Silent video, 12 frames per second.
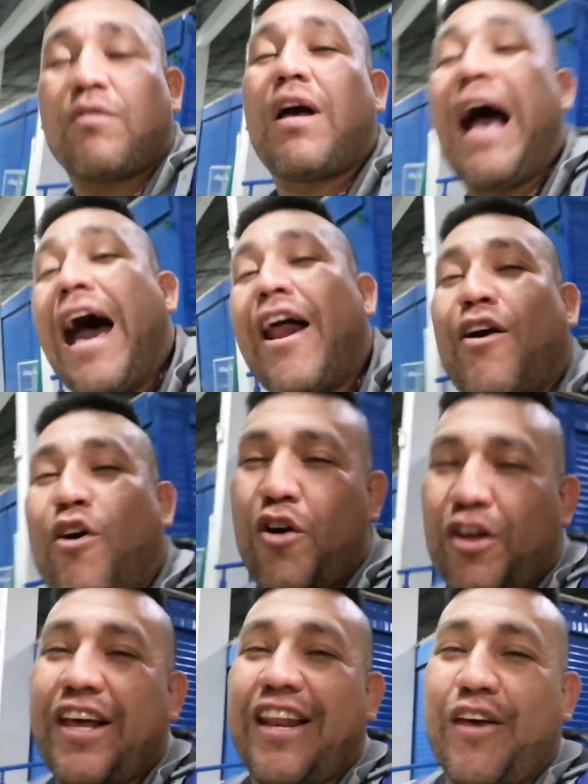
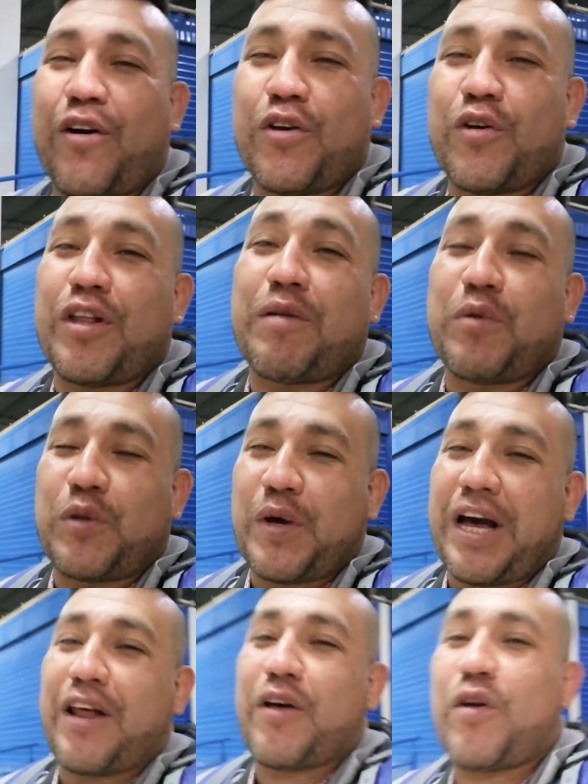argol, criollo del
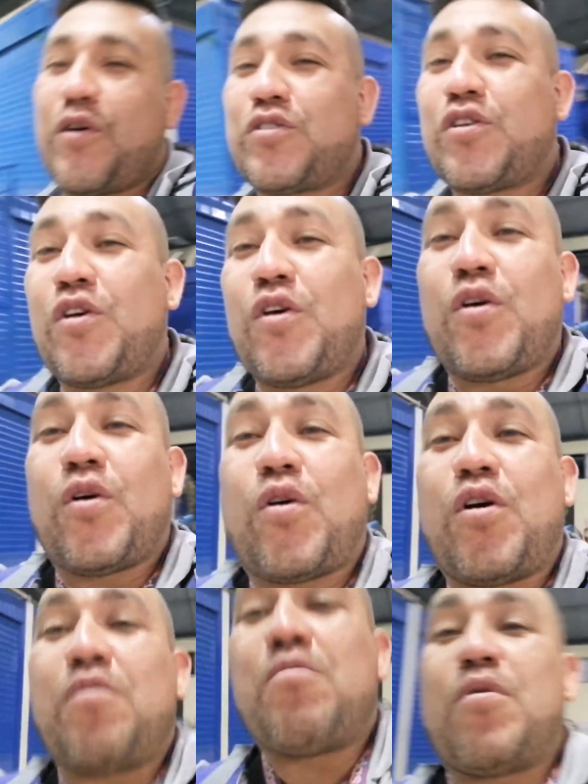motocar cross
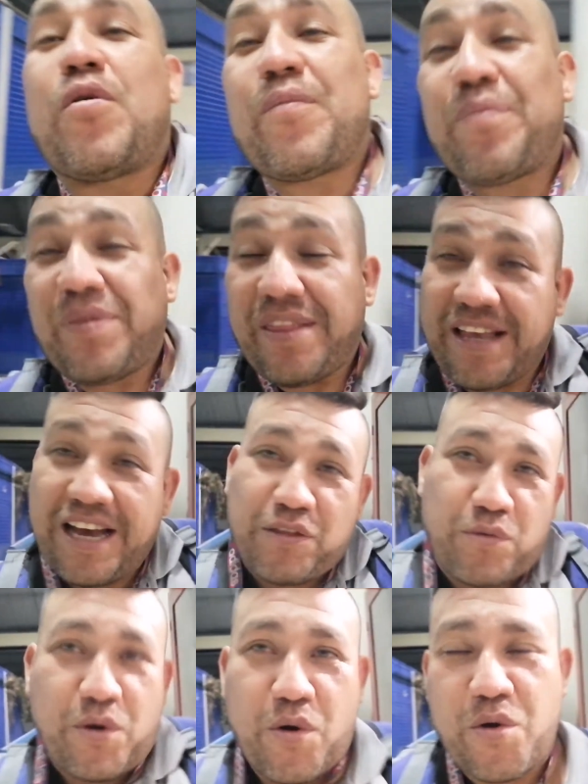como
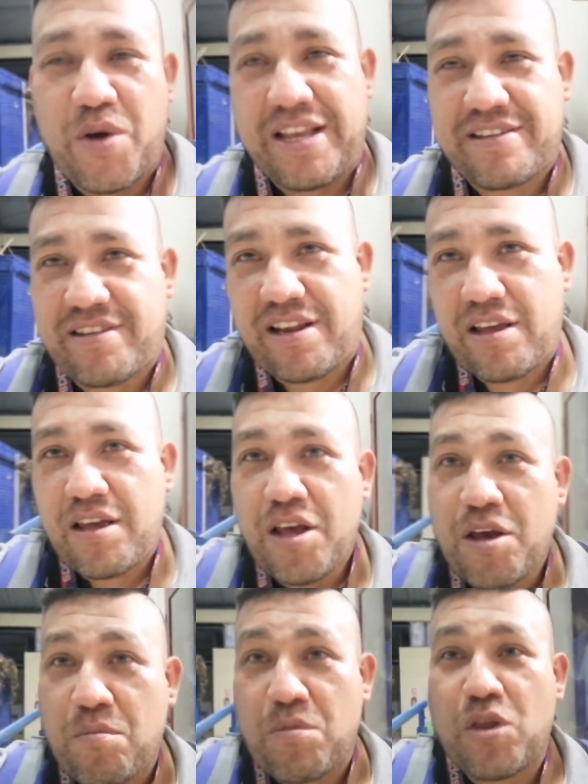Gato Hiroyo Alextrin.
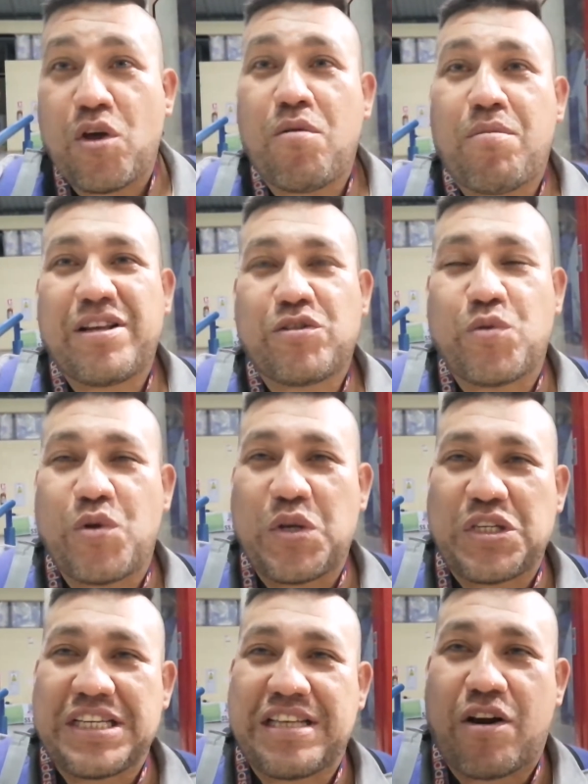Mi nombre es Julio
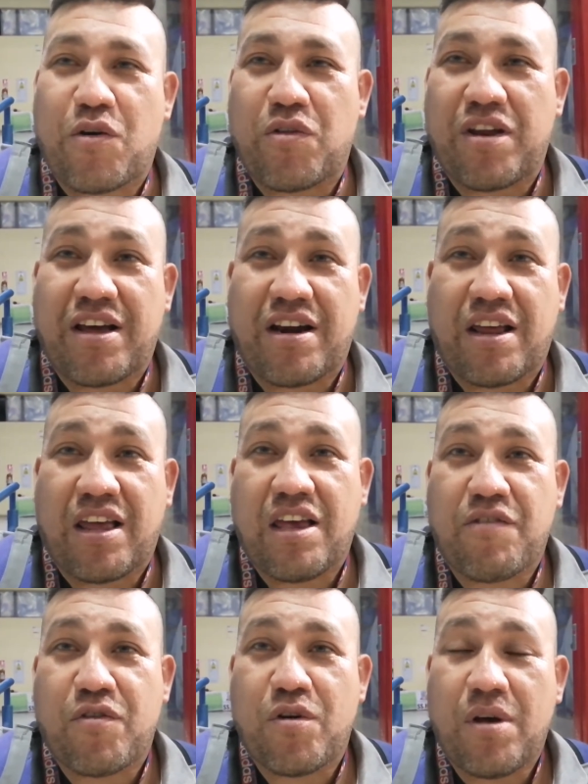César Rodríguez
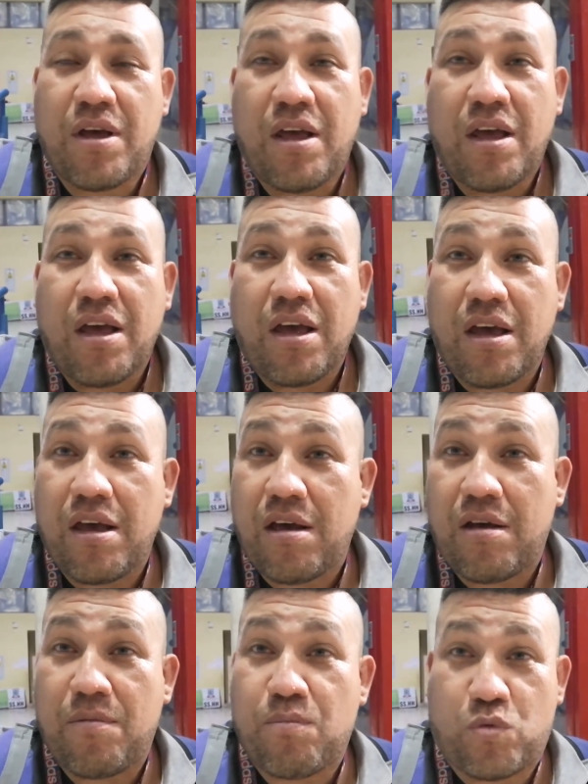Rengifo,
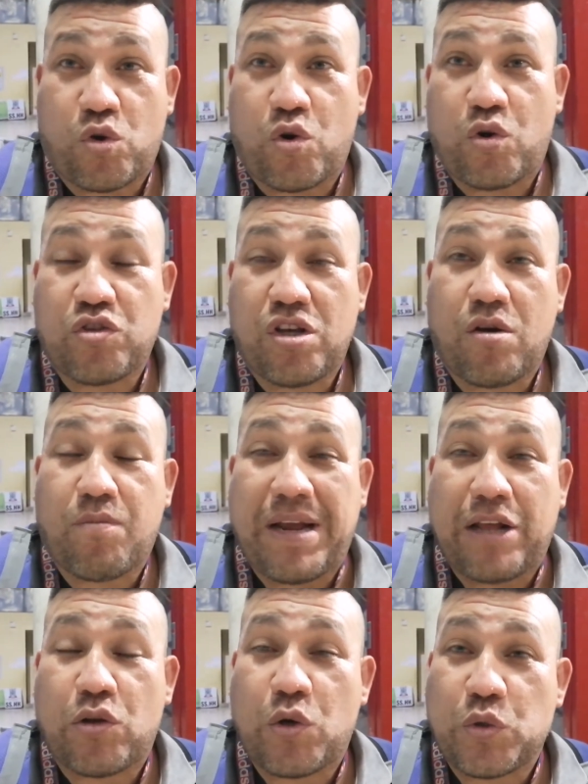eh, conocido
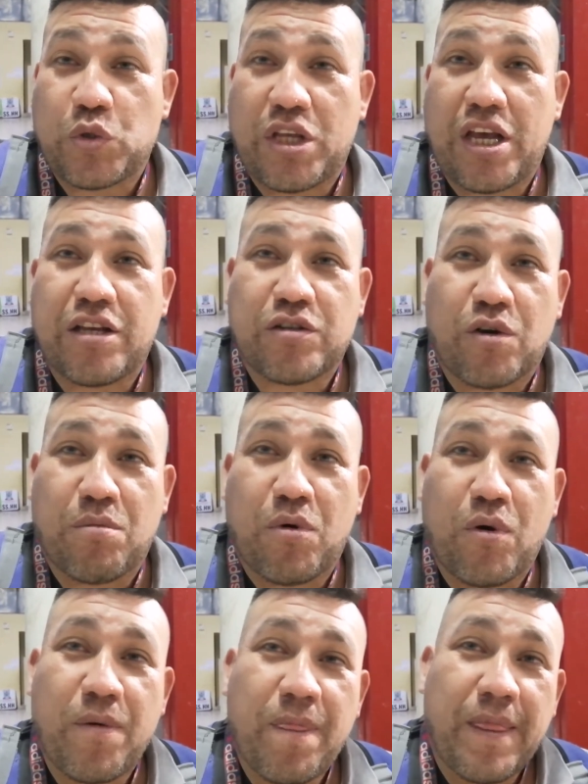para todos ustedes como
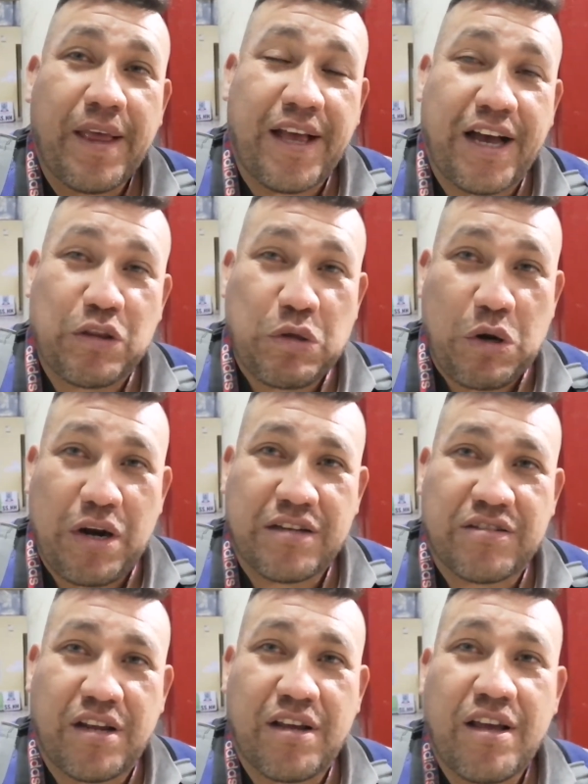Gato Hiroyo
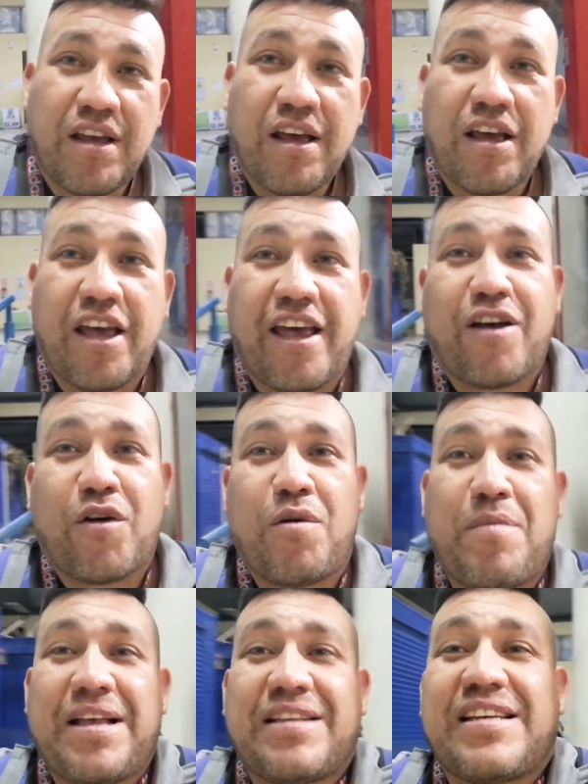Extreme. Eh,
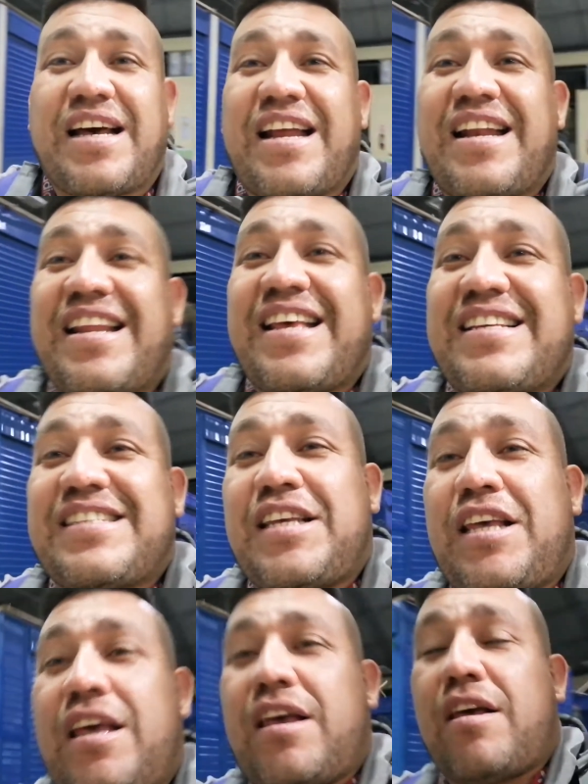comenzarles
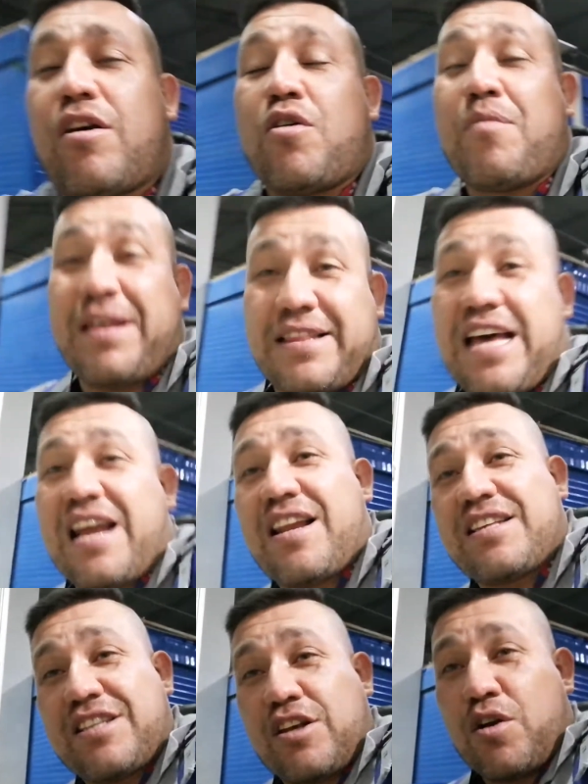y
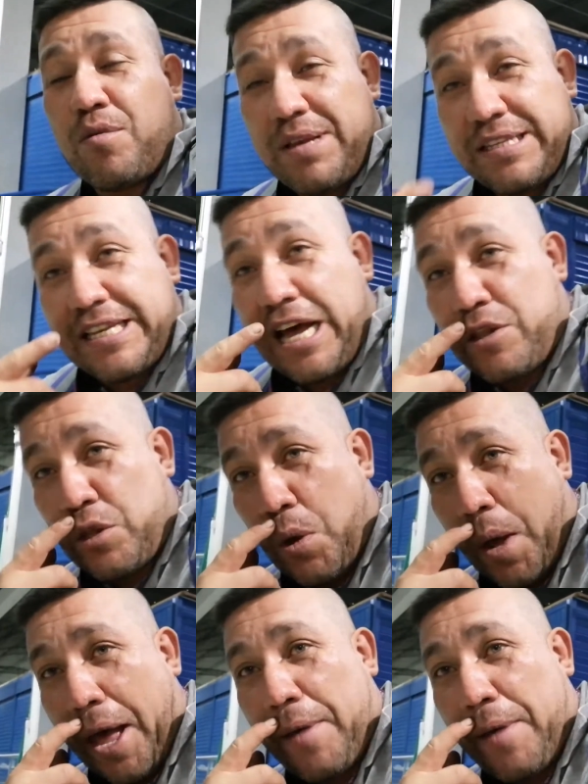comentarles y comenzando a